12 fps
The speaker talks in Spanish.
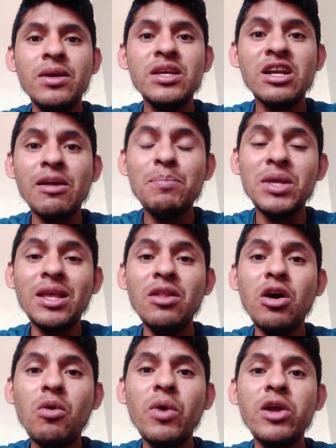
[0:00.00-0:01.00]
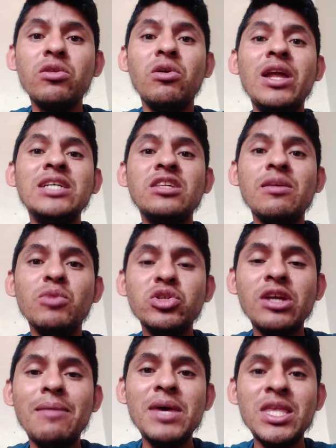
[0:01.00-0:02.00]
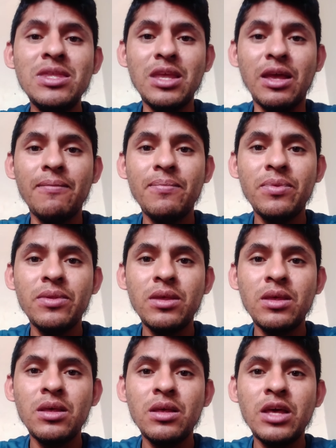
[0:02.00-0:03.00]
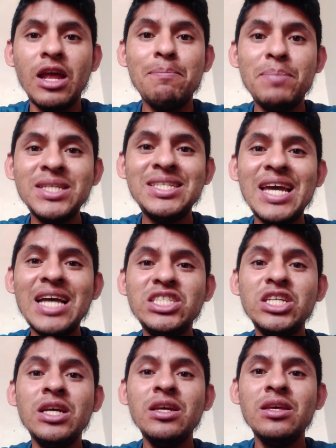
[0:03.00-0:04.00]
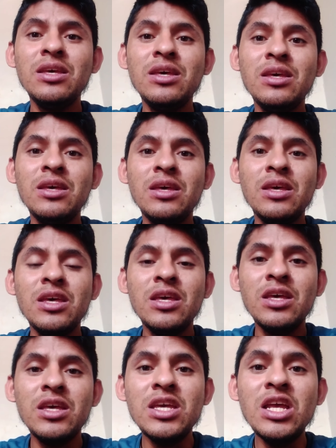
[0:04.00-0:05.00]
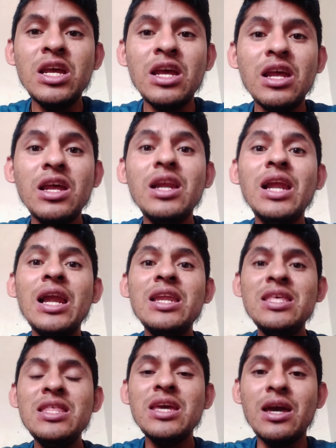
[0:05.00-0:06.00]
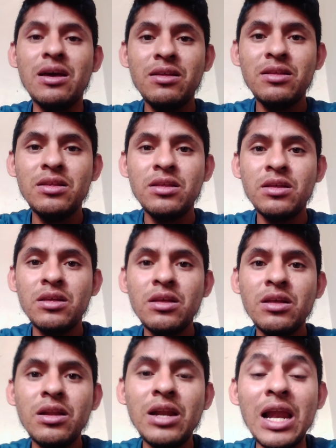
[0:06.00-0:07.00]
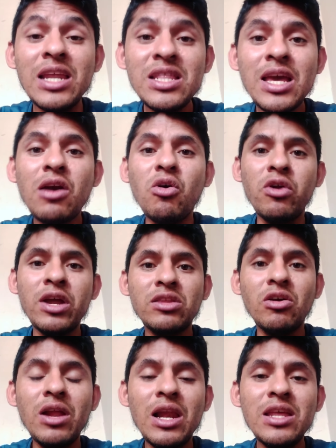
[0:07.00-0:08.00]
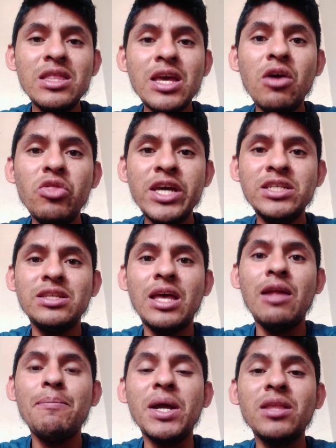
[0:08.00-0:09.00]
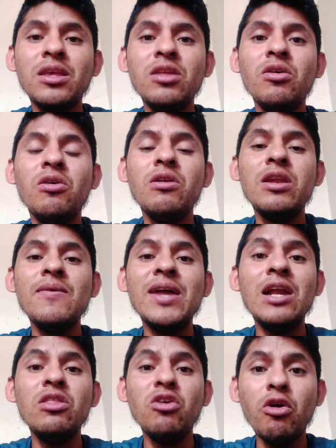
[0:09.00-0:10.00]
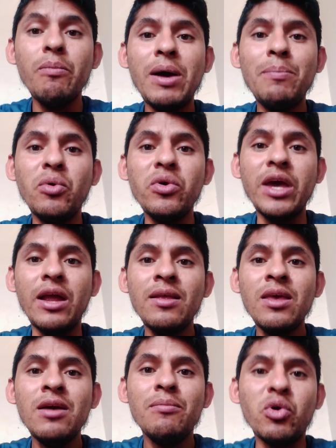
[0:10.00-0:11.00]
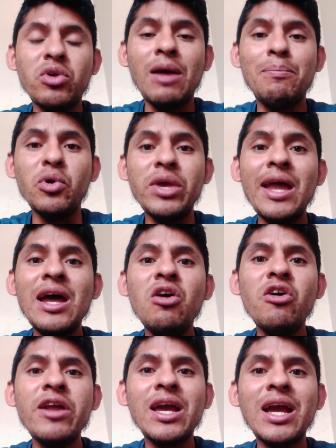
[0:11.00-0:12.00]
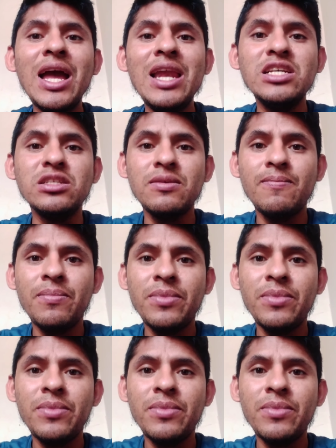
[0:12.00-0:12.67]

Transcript: y respetando acuerdos, lastimosamente, el PCH y la línea, la línea correcta, la línea honesta del Partido Liberal no los va a apoyar. Porque apoyar a Jorge Cálix